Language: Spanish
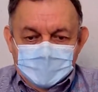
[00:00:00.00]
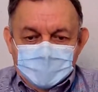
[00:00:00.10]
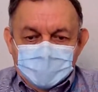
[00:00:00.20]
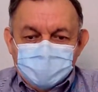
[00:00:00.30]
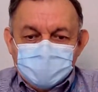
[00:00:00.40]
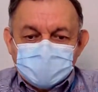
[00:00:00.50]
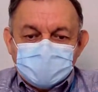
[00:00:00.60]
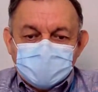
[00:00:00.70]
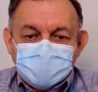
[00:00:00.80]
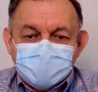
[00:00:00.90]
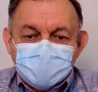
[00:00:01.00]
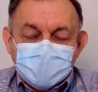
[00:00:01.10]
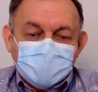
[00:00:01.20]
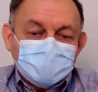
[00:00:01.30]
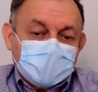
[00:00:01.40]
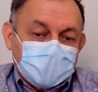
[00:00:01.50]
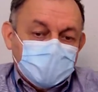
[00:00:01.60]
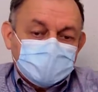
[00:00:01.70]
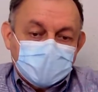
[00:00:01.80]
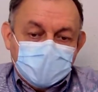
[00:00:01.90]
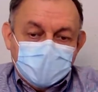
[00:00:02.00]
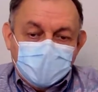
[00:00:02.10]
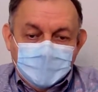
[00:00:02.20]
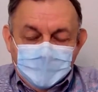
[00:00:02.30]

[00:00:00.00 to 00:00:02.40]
y pues eh, ir a buscarlo sería,